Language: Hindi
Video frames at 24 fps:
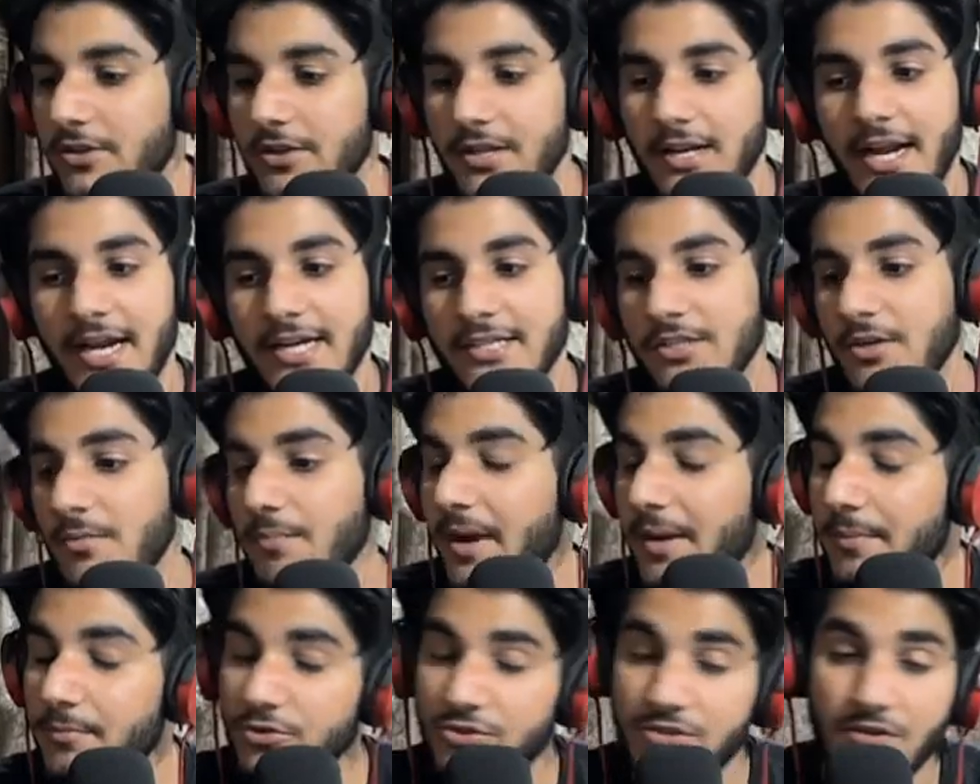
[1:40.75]
रिएक्शन भाई
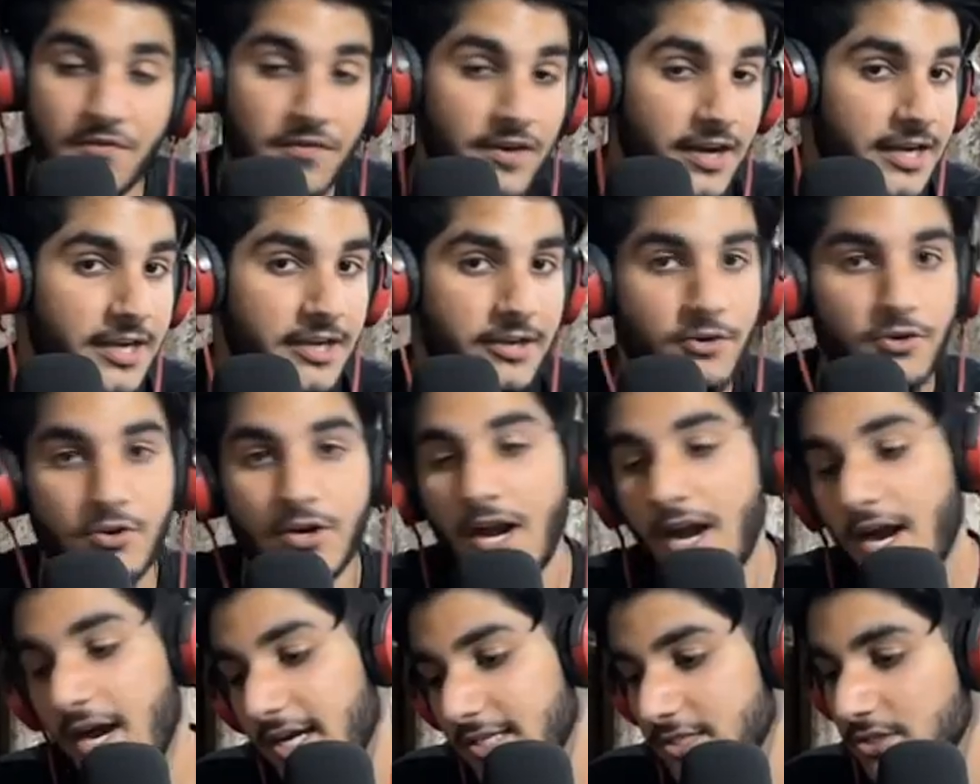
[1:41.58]
मुझसे वेट नहीं हो रहा
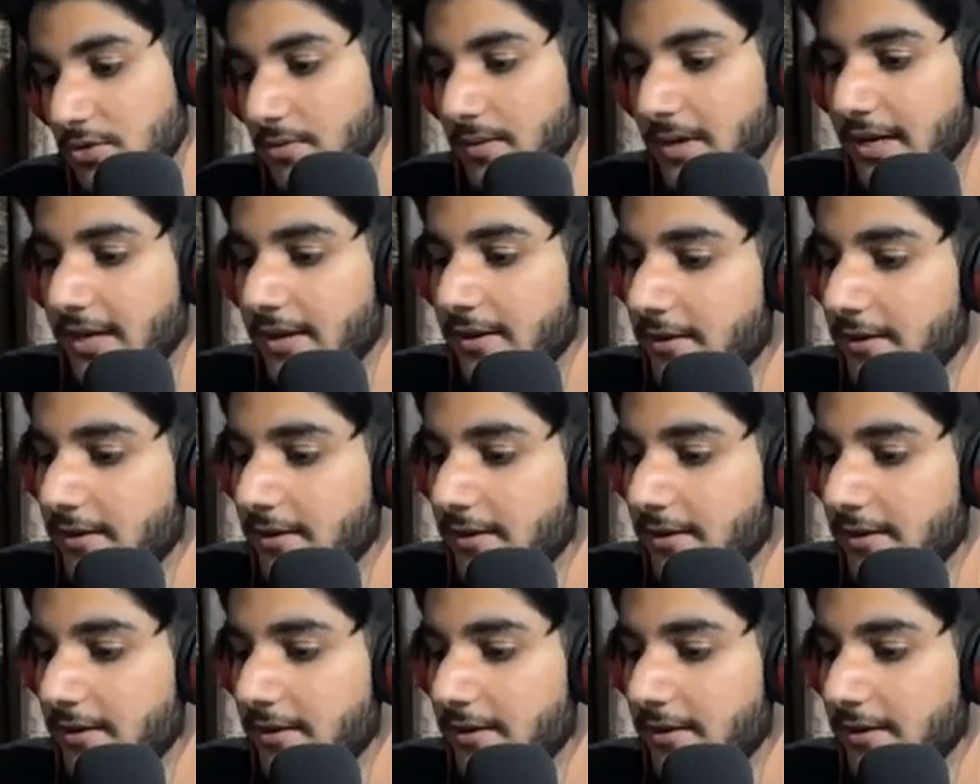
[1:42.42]
आ जाओ भाई